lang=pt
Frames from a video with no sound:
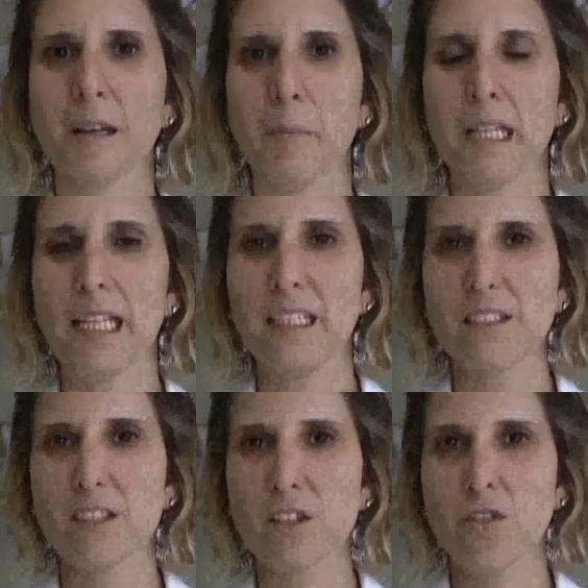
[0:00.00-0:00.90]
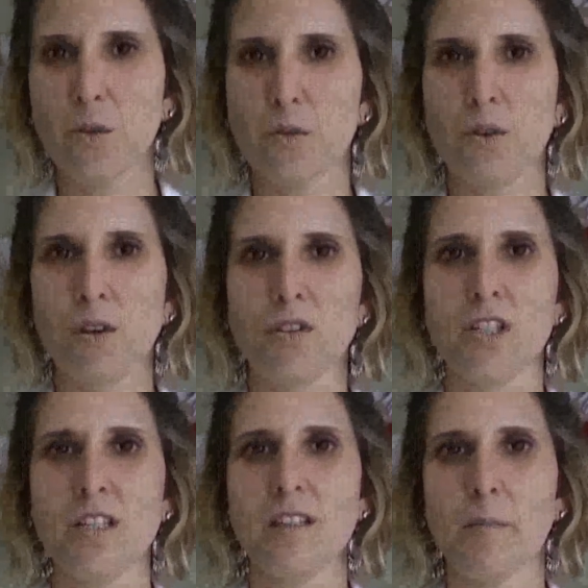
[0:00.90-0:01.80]
Benítez, Benites, eu sou
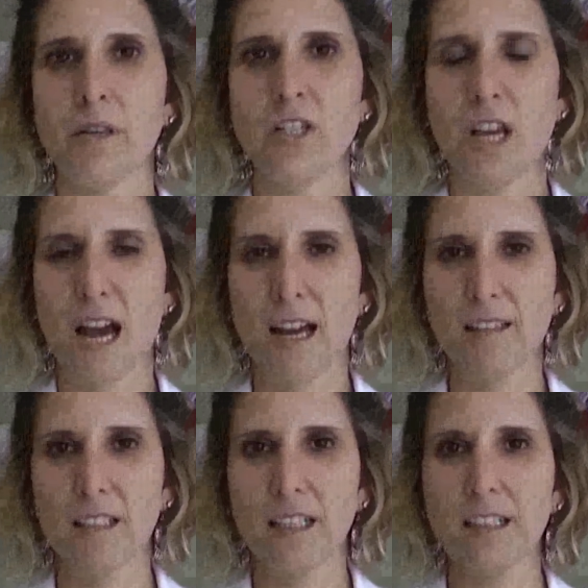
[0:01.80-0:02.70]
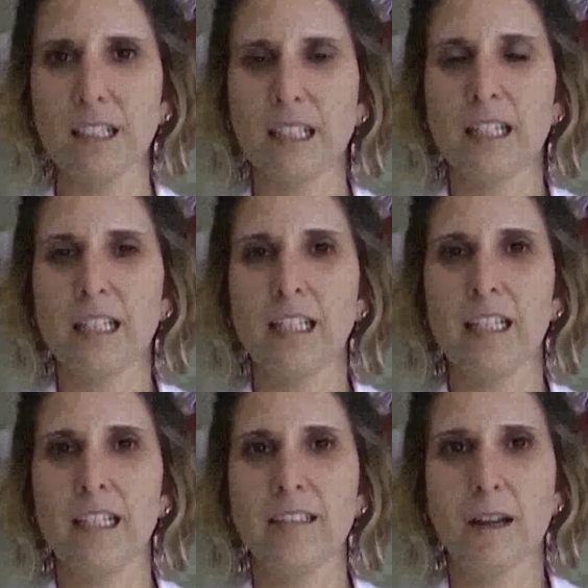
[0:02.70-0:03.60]
oncologista pediatra
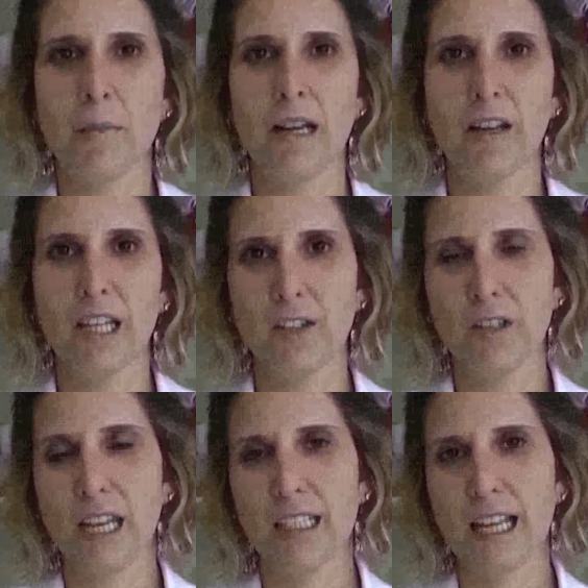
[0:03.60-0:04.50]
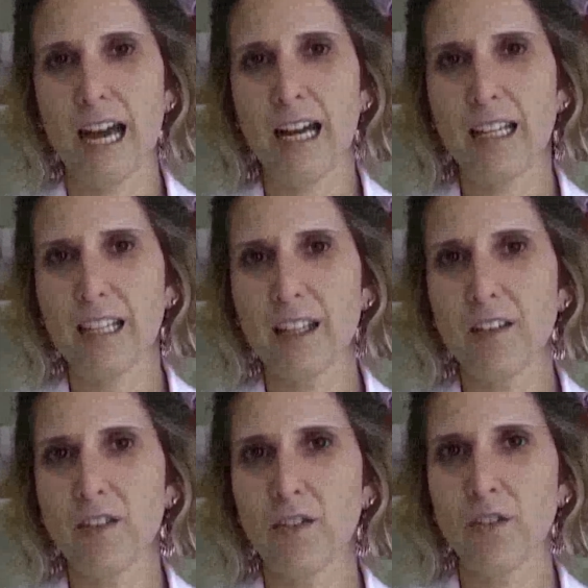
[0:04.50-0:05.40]
e trabalho aqui no
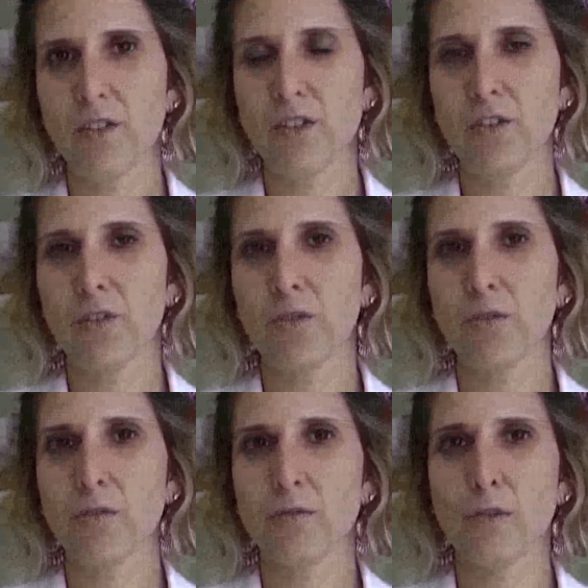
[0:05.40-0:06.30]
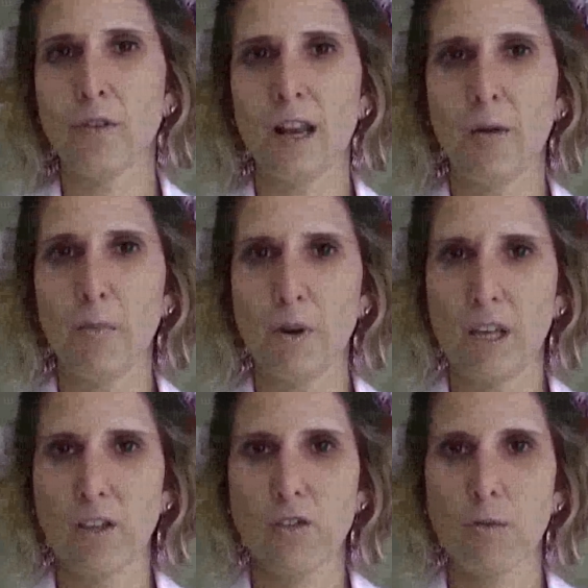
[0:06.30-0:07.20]
Grendac. Hoje eu vou falar um
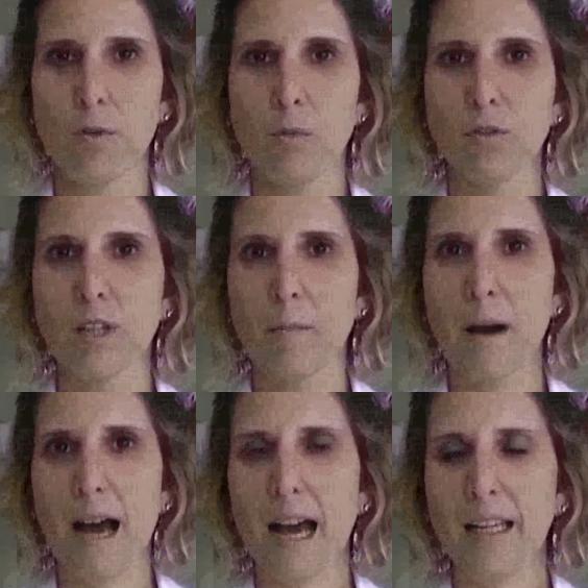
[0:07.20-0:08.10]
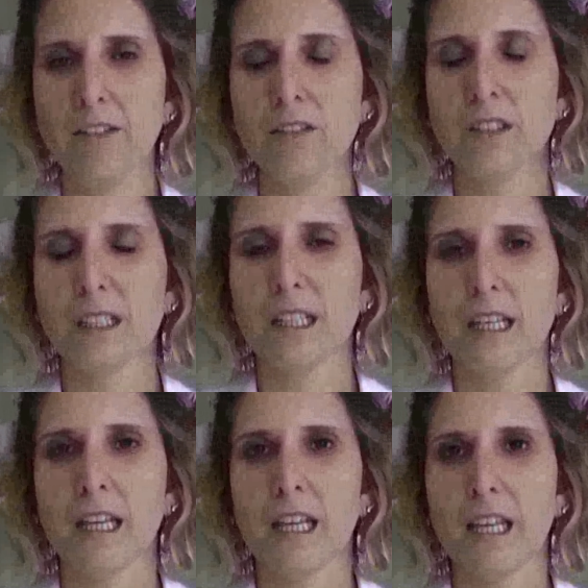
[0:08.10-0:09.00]
pouquinho sobre o meu trabalho
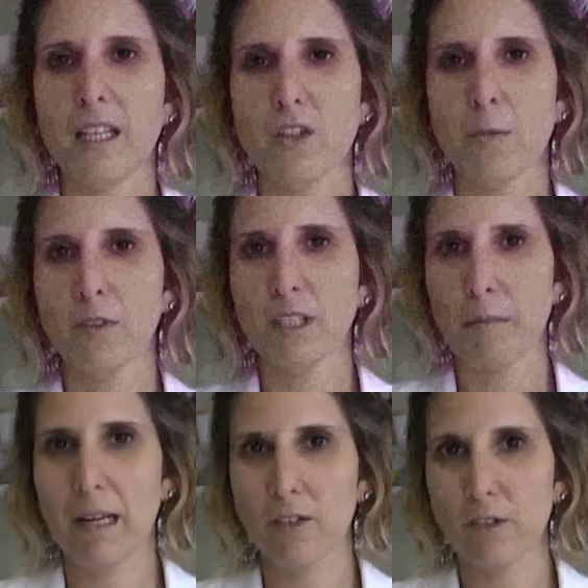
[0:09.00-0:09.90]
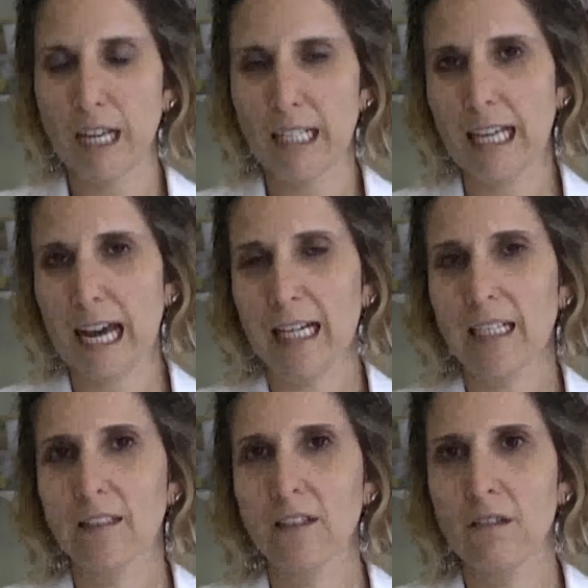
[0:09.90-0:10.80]
e sobre o trabalho do
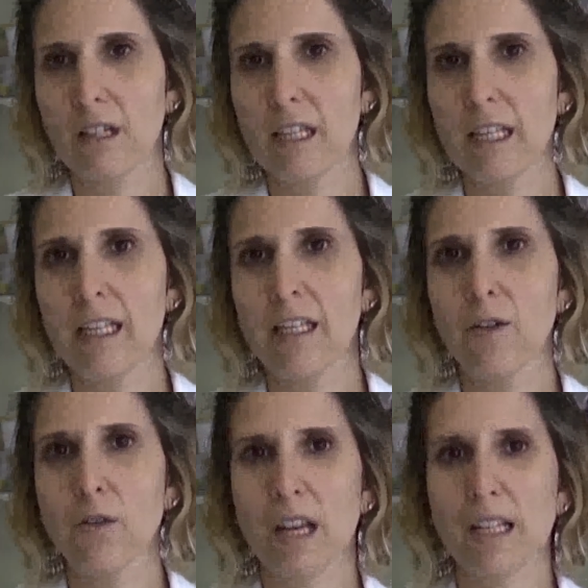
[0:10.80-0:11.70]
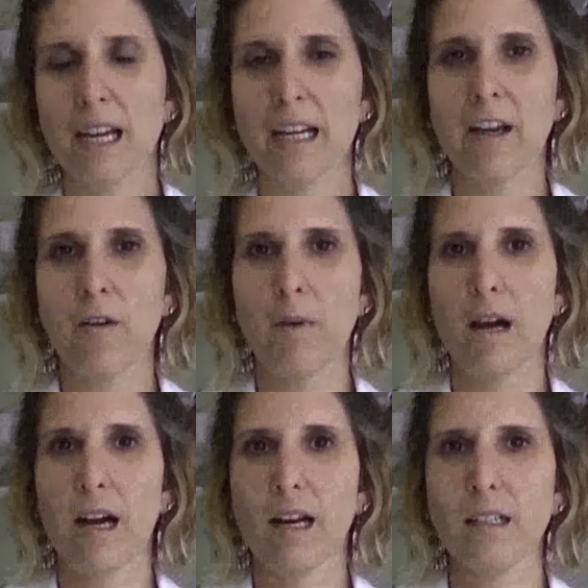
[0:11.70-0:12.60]
Grendac. Então aqui o Grendac é
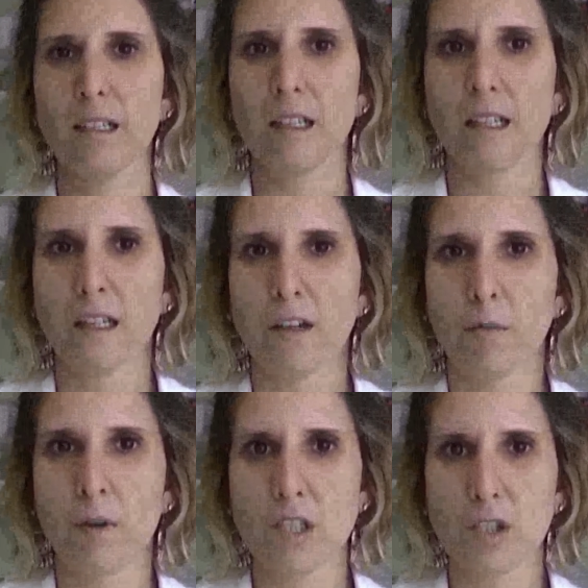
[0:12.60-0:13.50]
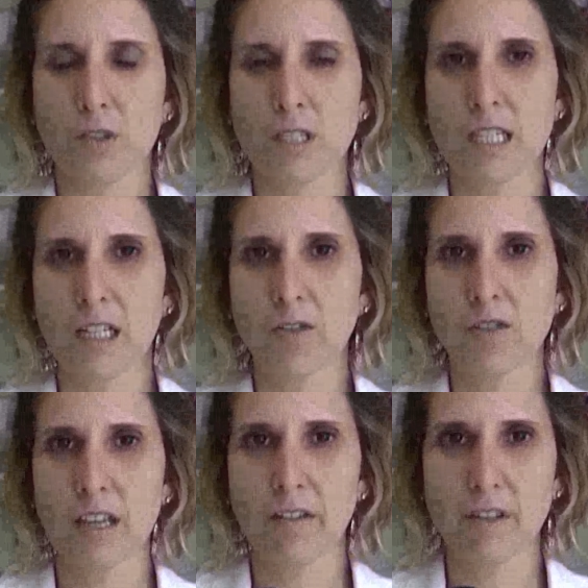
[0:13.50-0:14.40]
uma uma instituição
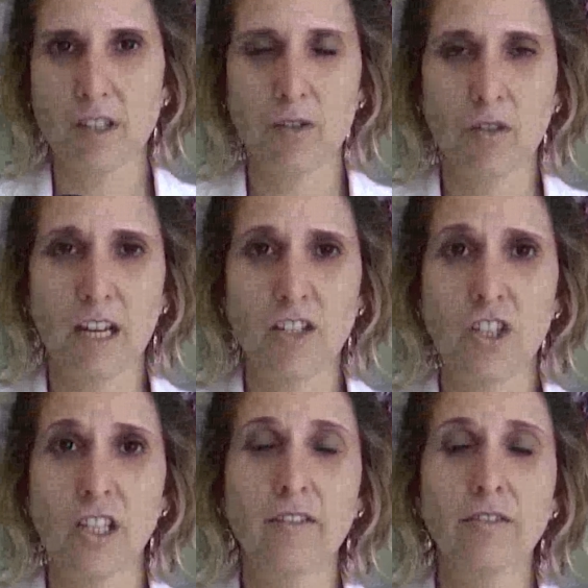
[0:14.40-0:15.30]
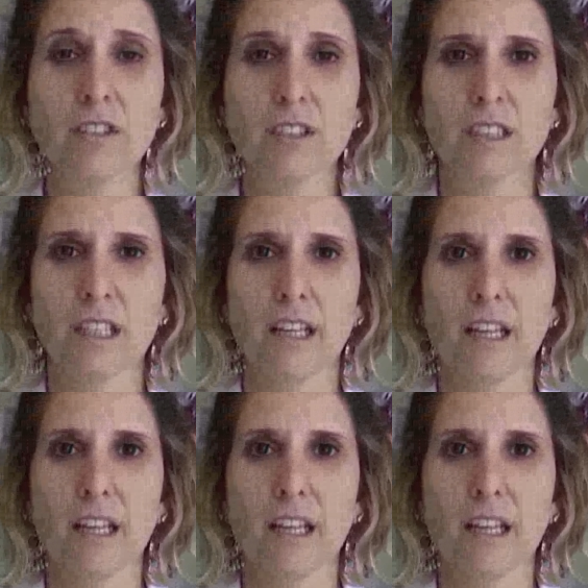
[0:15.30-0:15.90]
sem fins lucrativos,